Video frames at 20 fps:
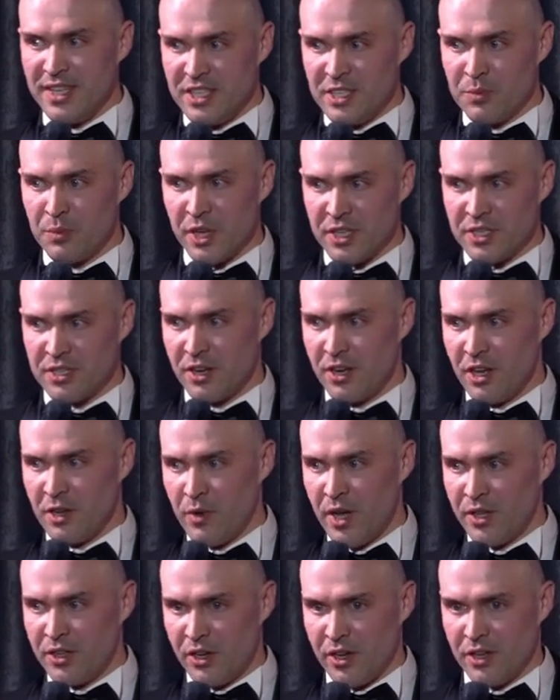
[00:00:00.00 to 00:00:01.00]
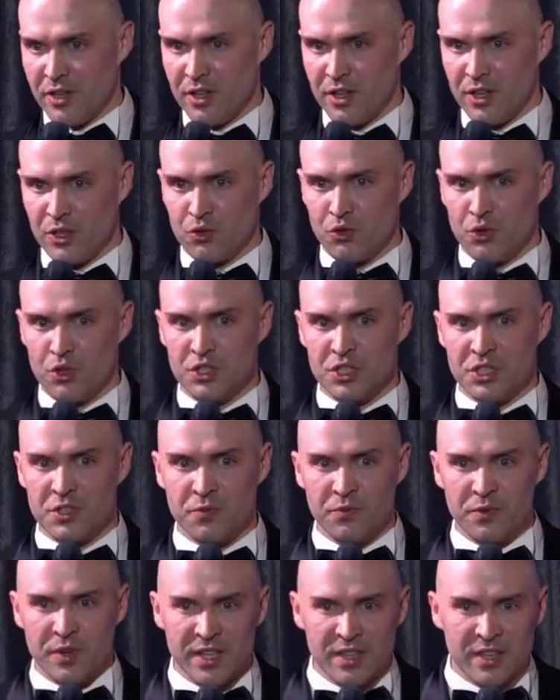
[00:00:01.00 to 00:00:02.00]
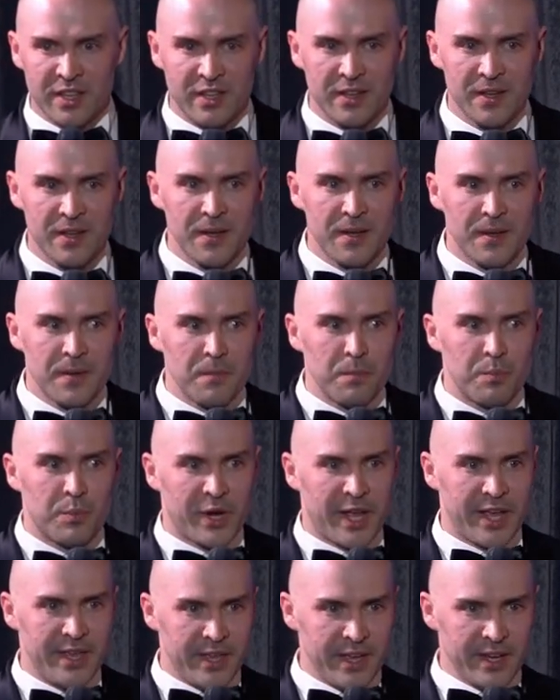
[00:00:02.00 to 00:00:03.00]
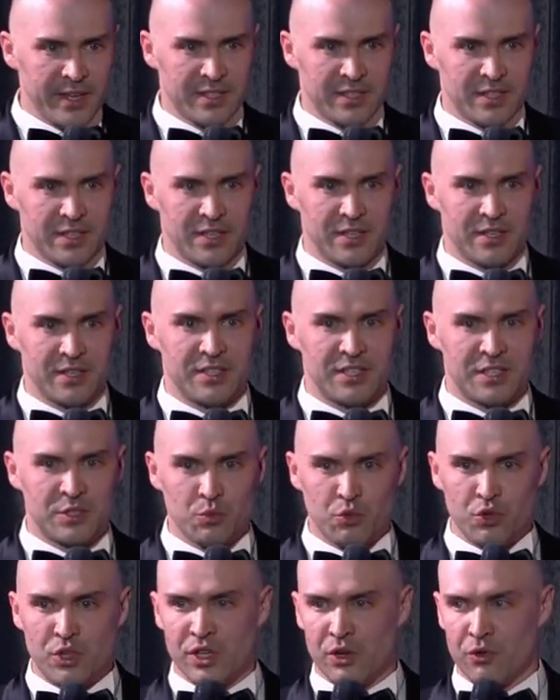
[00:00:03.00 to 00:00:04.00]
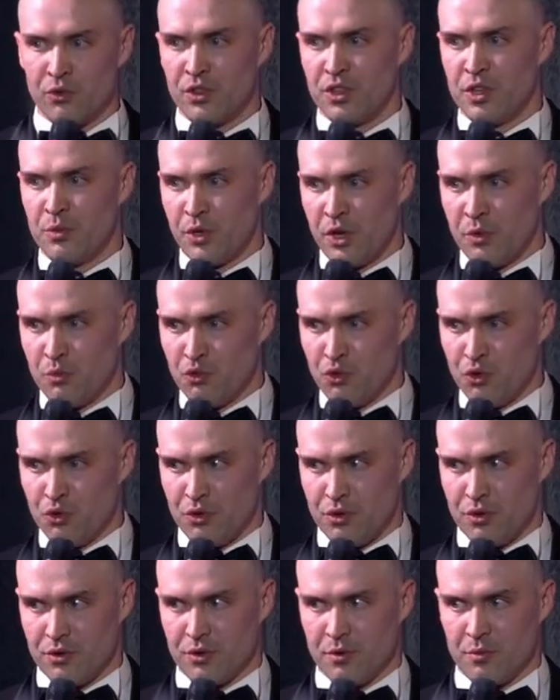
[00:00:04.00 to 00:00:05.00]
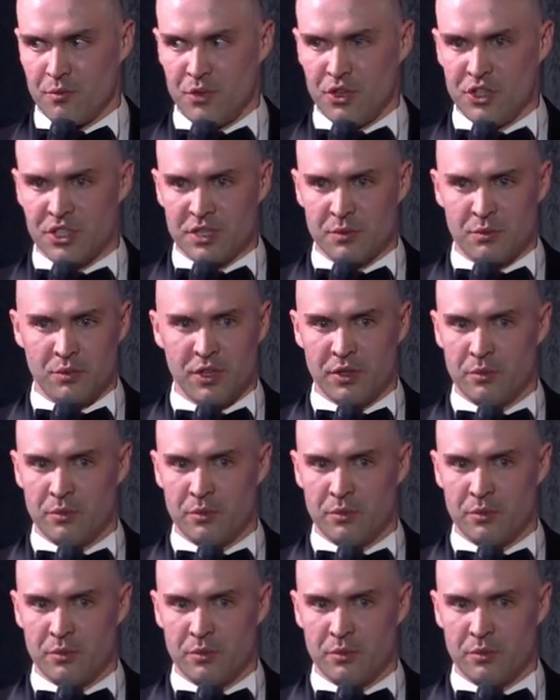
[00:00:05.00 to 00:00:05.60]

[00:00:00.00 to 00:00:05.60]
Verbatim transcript: депрессоры, и элеваторы. То есть в этой проекции стимулируют напрямую мышцы было